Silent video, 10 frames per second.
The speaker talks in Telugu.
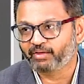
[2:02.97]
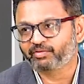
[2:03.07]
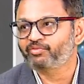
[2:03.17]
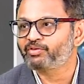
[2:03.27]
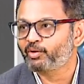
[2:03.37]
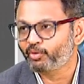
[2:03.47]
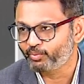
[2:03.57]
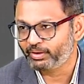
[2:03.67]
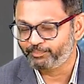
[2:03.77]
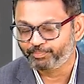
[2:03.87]
మా సంస్థలో కూడా
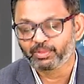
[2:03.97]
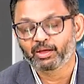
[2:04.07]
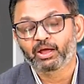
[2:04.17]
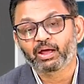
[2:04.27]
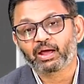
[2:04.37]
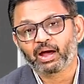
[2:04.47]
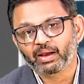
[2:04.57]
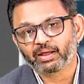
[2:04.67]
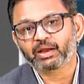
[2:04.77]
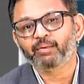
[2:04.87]
ఉన్నాయి
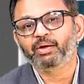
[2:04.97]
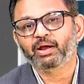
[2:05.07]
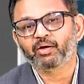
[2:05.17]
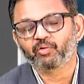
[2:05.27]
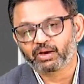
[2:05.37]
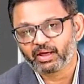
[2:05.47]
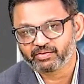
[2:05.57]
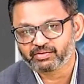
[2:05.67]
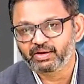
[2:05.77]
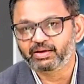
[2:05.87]
కాలక్రమేణా ఒక
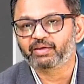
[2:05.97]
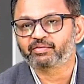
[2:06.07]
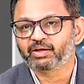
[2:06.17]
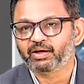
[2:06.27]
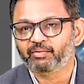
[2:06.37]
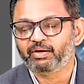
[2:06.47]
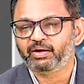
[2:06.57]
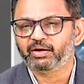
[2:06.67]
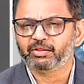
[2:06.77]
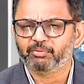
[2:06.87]
లాస్ట్ ఎయిట్ ఇయర్స్గా
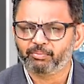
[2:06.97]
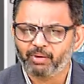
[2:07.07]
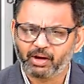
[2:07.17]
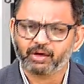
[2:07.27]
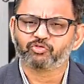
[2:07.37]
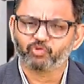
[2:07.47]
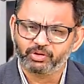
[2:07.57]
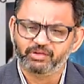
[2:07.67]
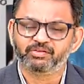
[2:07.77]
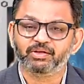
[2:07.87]
ఏంటంటే దీని మీద బాగా
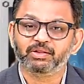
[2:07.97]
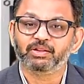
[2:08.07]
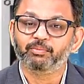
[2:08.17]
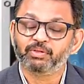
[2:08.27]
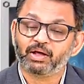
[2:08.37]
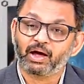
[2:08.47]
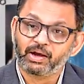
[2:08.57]
శోధించి దీని మీద